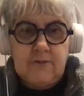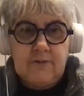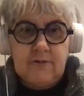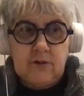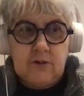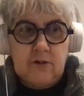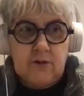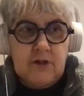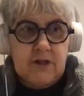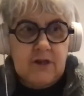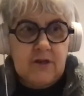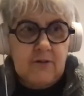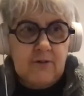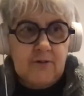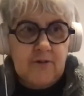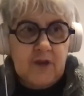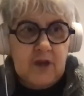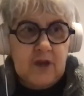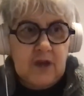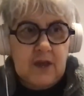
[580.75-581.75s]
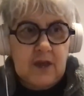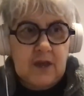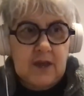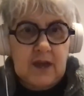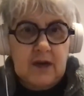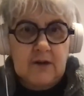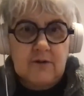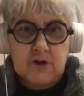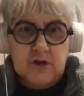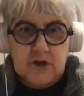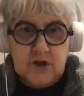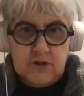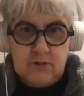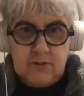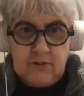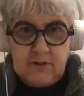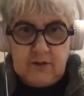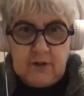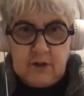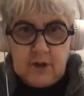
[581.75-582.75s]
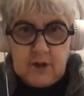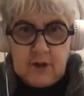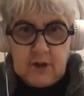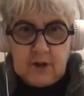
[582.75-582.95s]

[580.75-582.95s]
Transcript: vous ressentez quelque chose